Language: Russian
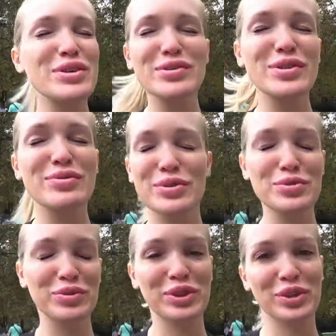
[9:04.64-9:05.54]
весь, весь,
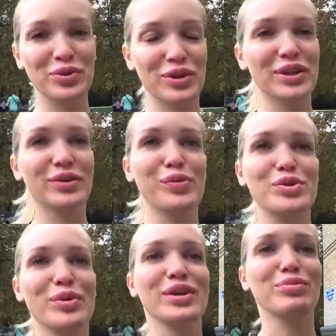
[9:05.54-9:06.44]
весь вот такой. В
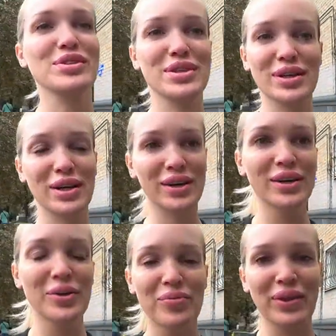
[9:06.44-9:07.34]
общем, они быстренько,
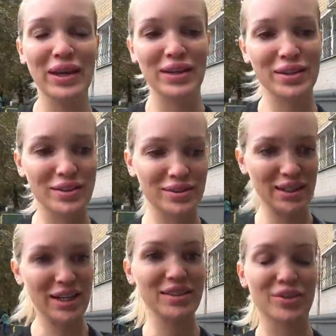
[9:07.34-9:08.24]
э,
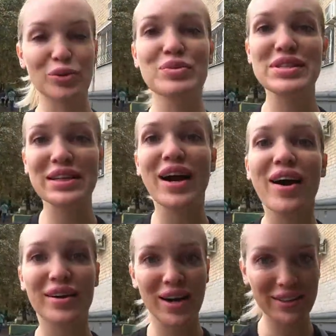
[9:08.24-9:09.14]
ран, он быстренько
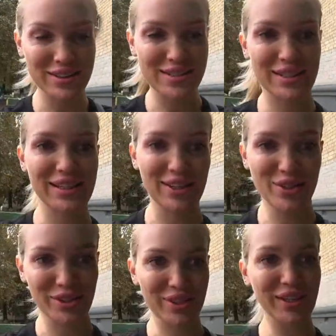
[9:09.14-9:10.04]
раны
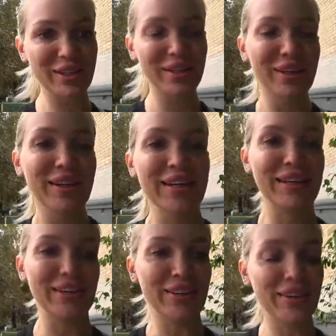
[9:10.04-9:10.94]
залечит
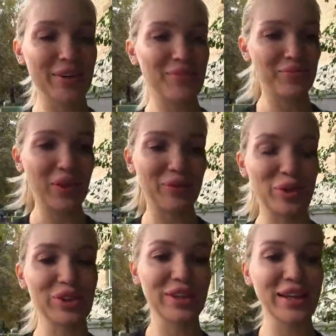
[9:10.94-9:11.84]
их.
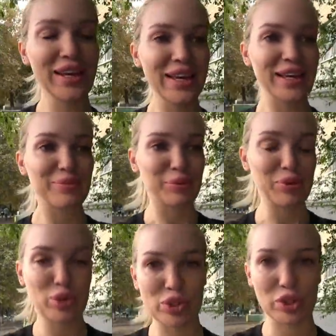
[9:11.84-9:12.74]
Вот.
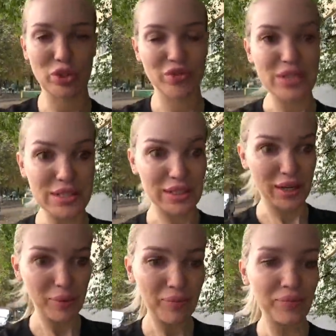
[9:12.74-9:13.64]
Подпишусь на нее в Инстаграм